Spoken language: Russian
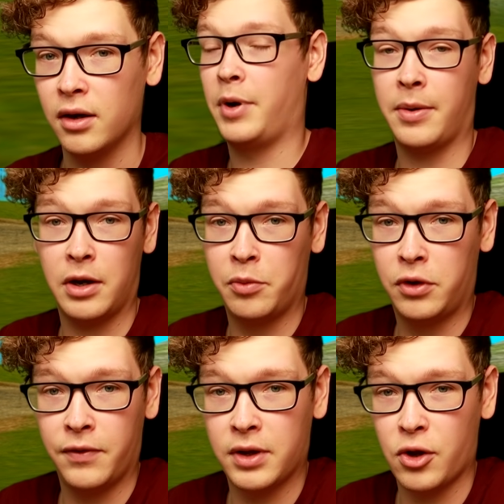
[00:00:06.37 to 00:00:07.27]
Прям как
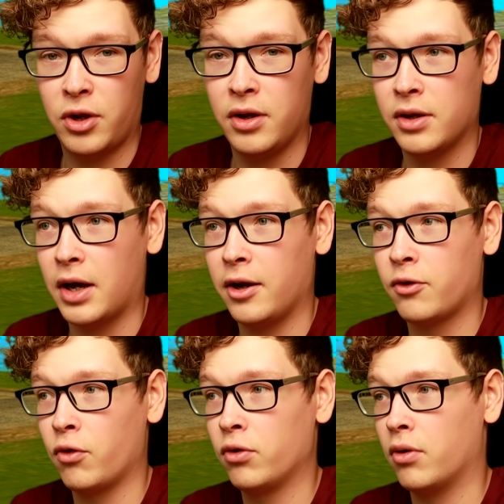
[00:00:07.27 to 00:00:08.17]
будто вы зашли не на
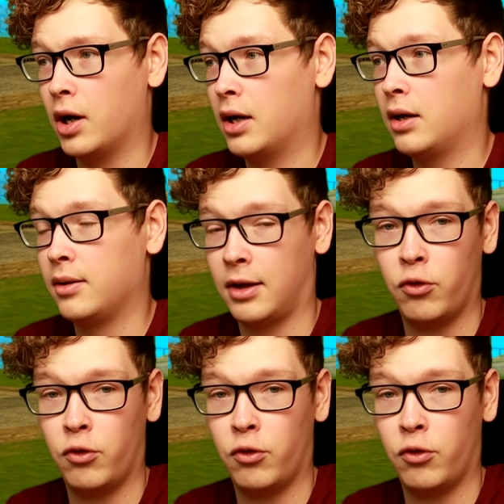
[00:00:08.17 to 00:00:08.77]
Аризону, а на